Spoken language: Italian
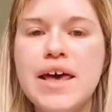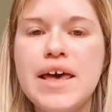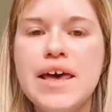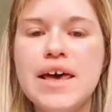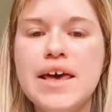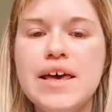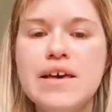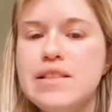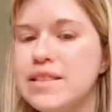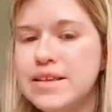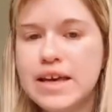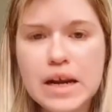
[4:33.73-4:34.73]

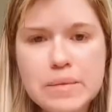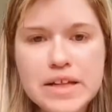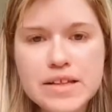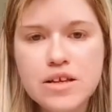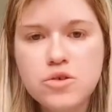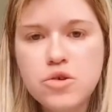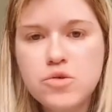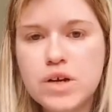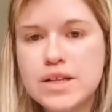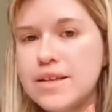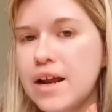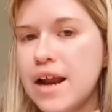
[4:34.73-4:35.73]
e chiaramente noi
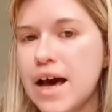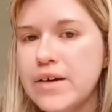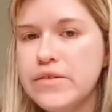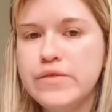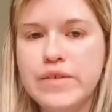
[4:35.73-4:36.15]
durante la live